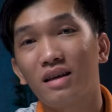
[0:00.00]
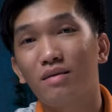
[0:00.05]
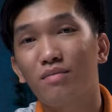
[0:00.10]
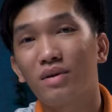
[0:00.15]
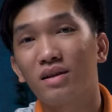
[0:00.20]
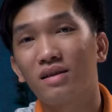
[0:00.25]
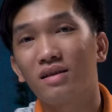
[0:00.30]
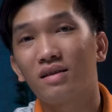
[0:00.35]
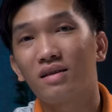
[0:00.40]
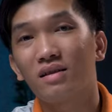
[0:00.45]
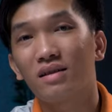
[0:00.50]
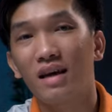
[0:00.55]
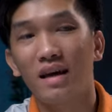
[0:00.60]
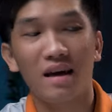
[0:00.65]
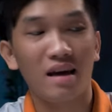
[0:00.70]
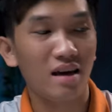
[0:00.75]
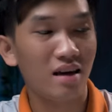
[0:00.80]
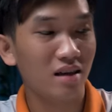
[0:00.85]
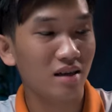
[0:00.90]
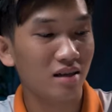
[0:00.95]
thì mình
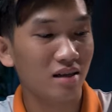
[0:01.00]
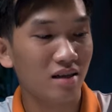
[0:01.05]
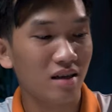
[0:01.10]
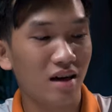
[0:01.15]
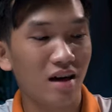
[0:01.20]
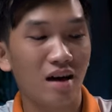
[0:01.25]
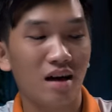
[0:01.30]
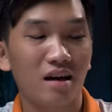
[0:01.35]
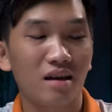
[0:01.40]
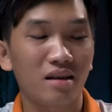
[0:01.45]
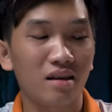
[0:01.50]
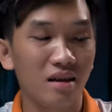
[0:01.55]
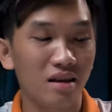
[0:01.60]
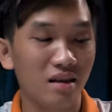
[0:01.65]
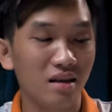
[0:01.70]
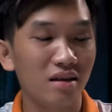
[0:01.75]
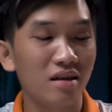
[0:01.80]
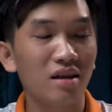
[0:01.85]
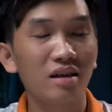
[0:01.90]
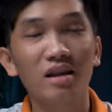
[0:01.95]
sẽ à,
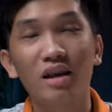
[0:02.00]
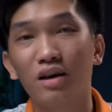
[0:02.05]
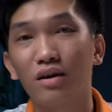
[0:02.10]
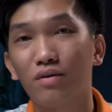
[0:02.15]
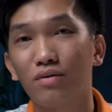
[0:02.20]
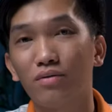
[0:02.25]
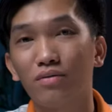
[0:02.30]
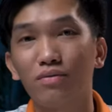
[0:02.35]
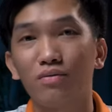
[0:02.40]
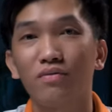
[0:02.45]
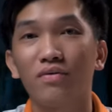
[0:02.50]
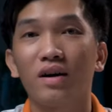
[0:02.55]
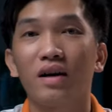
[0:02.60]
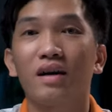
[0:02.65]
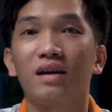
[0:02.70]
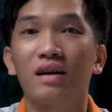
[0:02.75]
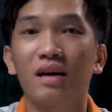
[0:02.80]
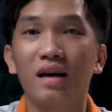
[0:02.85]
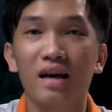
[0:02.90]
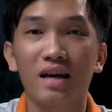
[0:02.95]
chỉ giới thiệu
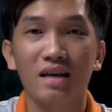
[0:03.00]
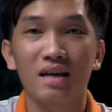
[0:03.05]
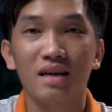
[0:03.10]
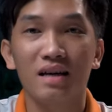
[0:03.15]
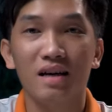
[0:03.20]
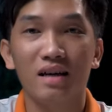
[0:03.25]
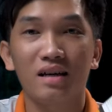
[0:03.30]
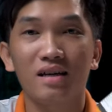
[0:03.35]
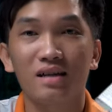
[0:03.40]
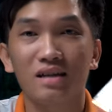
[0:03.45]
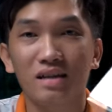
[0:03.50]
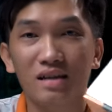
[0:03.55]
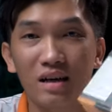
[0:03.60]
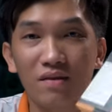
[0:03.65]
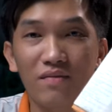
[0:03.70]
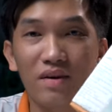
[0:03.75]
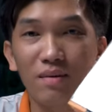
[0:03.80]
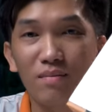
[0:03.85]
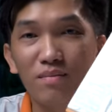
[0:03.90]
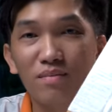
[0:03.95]
về cái à,
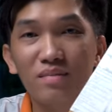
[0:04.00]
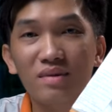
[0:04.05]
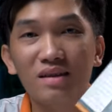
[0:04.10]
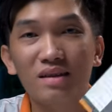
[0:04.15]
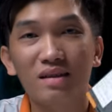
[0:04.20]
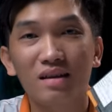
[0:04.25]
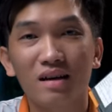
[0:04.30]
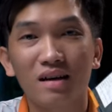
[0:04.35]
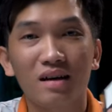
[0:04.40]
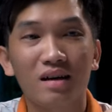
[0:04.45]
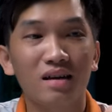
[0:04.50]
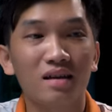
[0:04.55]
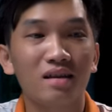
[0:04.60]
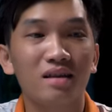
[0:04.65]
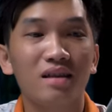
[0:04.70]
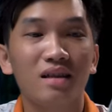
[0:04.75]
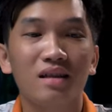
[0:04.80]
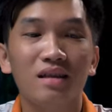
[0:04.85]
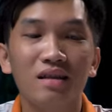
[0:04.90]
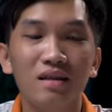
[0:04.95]
sản phẩm à,
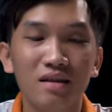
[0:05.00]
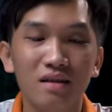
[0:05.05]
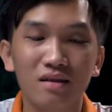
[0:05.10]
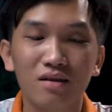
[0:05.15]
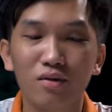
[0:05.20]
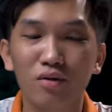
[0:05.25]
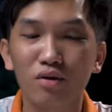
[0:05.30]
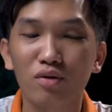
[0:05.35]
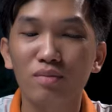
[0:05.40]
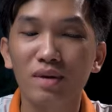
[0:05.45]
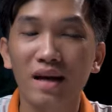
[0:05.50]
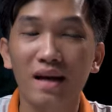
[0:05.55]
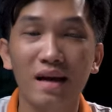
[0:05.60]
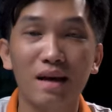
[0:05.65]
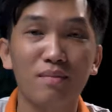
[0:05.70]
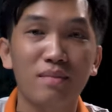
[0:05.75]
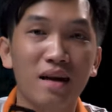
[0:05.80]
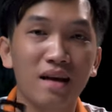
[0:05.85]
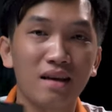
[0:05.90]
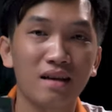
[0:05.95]
chính của chúng ta ngày
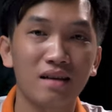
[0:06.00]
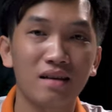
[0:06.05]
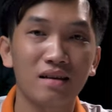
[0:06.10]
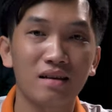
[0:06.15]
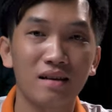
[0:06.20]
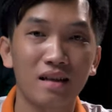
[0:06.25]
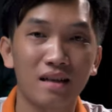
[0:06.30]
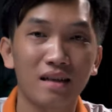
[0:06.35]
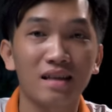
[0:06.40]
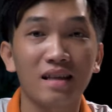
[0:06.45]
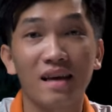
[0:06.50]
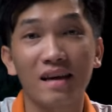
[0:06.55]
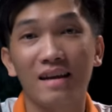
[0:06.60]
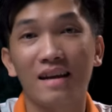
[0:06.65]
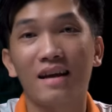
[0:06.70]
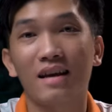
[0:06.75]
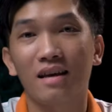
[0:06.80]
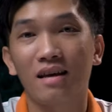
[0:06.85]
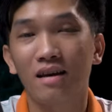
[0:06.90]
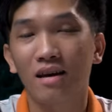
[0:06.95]
hôm nay là chiếc tai nghe
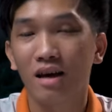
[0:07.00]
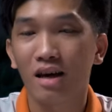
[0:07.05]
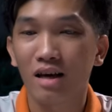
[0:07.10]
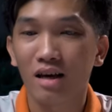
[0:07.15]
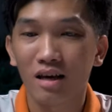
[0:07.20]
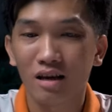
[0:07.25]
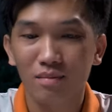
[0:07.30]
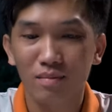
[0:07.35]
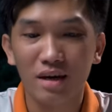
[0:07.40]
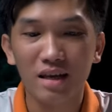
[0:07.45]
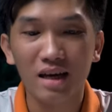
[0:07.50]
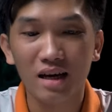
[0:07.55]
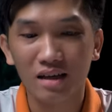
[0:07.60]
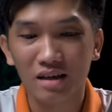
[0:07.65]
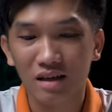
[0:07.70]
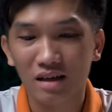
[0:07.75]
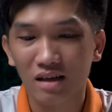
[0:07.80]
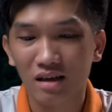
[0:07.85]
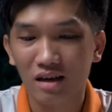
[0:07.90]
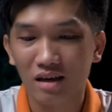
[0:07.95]
này bây giờ
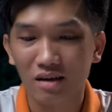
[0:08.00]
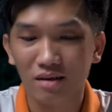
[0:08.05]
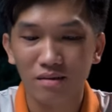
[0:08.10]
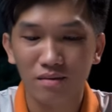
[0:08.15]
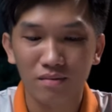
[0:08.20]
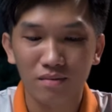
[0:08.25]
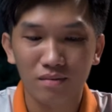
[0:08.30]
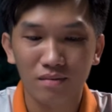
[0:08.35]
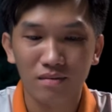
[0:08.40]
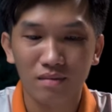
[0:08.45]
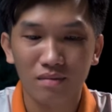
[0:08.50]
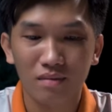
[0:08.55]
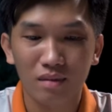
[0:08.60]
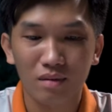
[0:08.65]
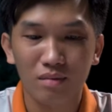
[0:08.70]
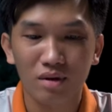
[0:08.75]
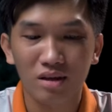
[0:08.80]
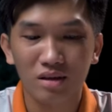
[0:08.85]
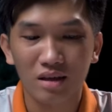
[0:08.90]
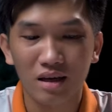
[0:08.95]
thì à,
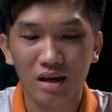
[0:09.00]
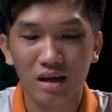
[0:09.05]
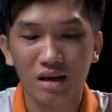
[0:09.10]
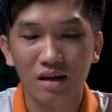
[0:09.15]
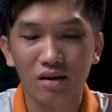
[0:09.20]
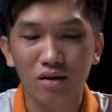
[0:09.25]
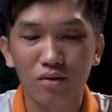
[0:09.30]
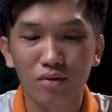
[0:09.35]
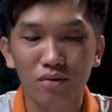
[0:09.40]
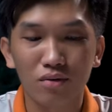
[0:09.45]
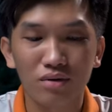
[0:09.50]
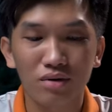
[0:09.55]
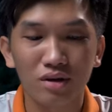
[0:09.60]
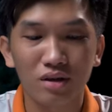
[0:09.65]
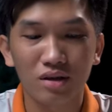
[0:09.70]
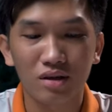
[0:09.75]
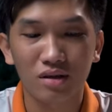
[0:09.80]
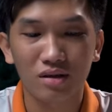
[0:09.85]
mình sẽ khui